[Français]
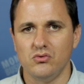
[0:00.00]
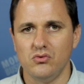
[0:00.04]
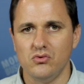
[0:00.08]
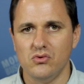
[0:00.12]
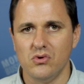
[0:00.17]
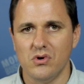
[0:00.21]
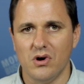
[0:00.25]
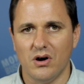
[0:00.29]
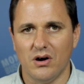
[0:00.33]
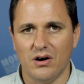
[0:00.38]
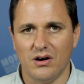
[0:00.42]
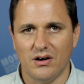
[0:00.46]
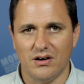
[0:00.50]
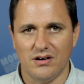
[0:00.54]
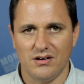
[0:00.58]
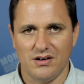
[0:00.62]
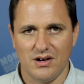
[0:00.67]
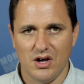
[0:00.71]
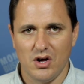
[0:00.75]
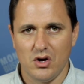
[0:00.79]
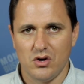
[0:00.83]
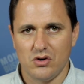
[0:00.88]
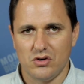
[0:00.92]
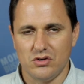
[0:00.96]
où
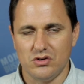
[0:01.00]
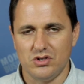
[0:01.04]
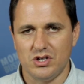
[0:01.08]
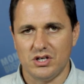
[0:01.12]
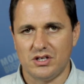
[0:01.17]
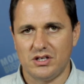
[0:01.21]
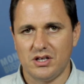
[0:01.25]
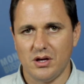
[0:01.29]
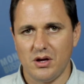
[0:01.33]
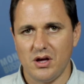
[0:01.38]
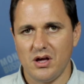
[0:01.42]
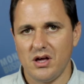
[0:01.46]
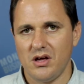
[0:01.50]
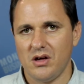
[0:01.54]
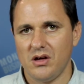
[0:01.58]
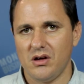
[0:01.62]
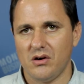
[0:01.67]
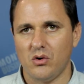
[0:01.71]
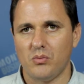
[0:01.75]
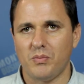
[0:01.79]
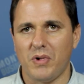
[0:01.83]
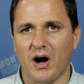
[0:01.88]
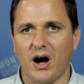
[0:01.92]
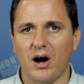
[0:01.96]
J'étais
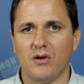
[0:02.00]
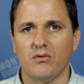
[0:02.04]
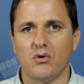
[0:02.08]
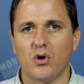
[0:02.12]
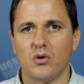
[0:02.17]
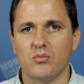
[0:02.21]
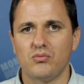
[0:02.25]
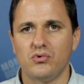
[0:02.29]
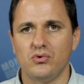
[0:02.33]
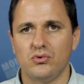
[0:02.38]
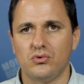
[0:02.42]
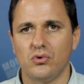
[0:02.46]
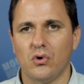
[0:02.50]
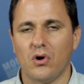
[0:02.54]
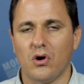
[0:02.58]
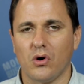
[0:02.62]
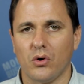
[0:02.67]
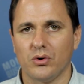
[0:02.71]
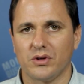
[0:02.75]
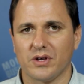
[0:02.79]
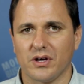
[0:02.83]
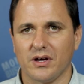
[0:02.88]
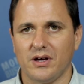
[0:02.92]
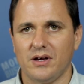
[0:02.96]
auparavant plutôt en
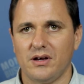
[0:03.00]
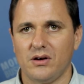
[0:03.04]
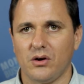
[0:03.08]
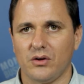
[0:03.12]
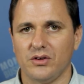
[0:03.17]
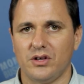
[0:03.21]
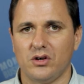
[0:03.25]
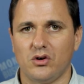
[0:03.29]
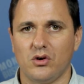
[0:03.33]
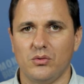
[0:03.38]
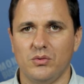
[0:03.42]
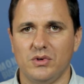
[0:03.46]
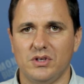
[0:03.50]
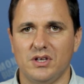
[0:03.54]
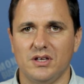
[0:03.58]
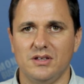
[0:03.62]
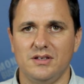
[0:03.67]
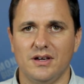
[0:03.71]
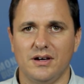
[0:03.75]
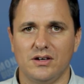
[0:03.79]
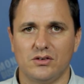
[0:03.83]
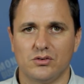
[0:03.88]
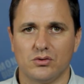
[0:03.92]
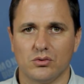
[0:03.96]
retrait lors des comités de
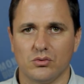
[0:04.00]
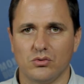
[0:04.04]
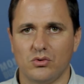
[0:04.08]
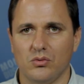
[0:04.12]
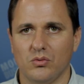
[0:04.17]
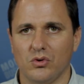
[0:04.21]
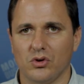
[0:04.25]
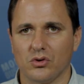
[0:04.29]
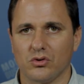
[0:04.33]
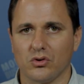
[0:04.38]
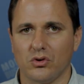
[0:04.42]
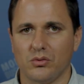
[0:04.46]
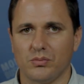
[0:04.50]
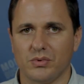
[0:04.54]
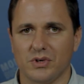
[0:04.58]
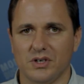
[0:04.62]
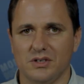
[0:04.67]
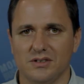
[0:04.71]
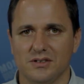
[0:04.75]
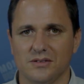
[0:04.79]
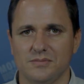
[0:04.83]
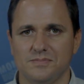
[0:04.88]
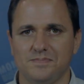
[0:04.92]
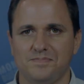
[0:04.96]
direction de mon
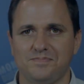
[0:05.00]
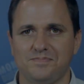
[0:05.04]
entreprise.